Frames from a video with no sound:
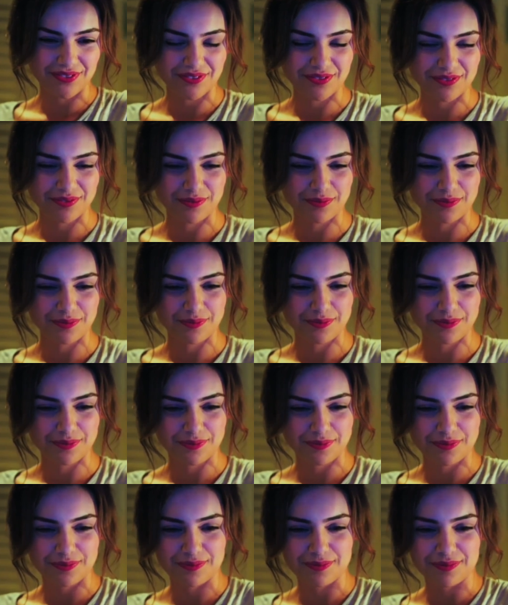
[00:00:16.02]
Arkadaşlığımızı
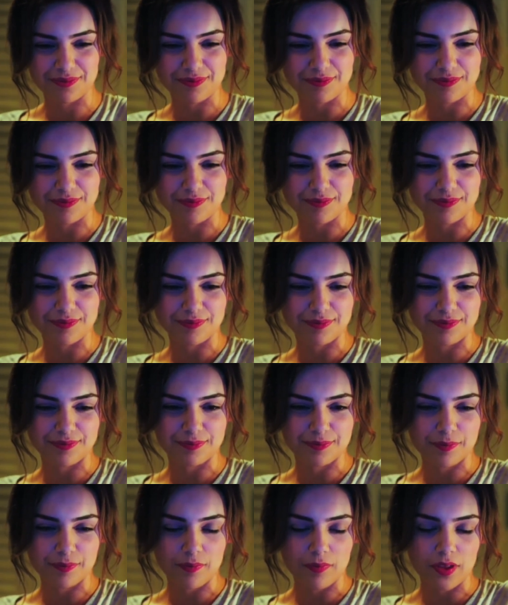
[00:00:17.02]
gözden geçirdim ama
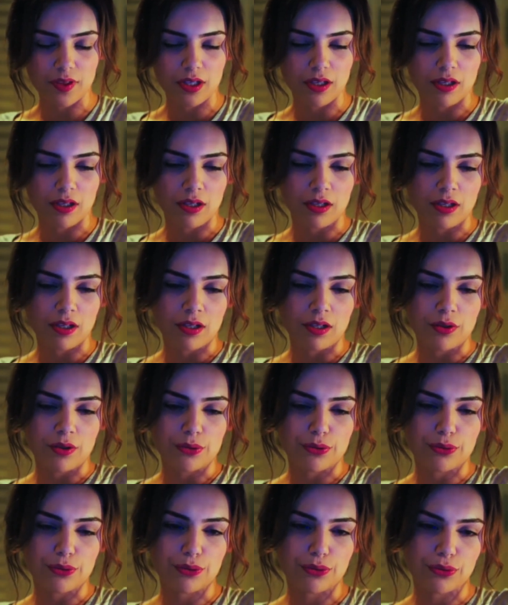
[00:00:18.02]
haberin olsun.
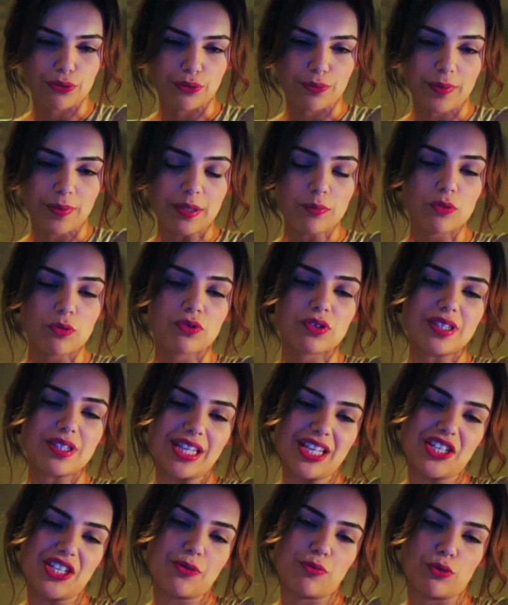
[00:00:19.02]
Benim onunla
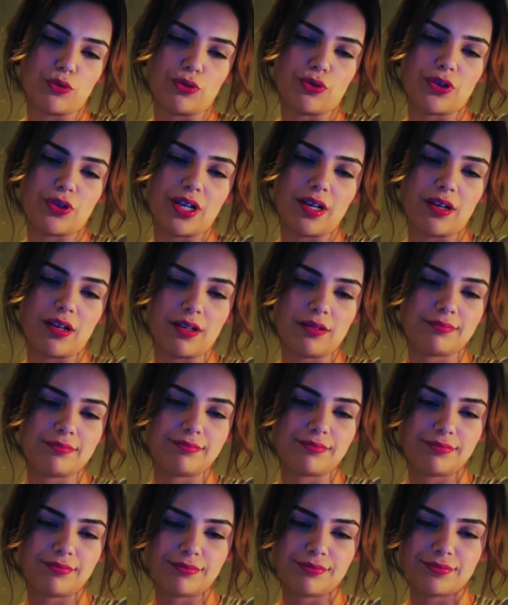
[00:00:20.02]
ne işim olur ya?
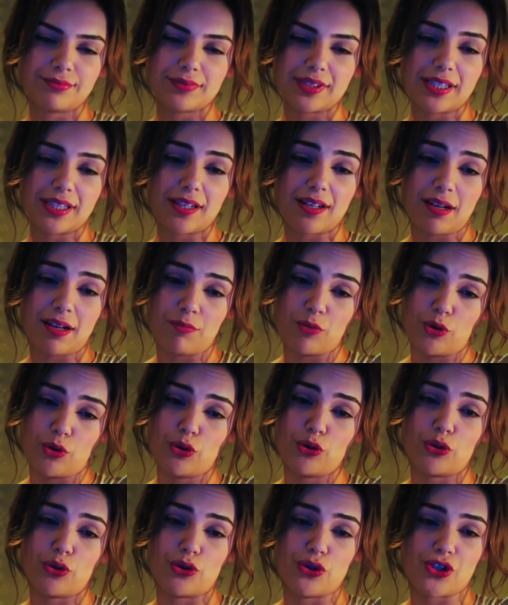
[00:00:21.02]
Kerem bir
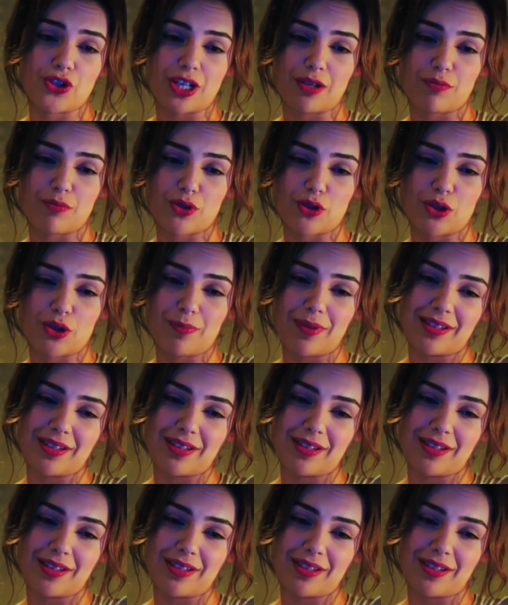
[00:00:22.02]
oyun oynayacakmış ona.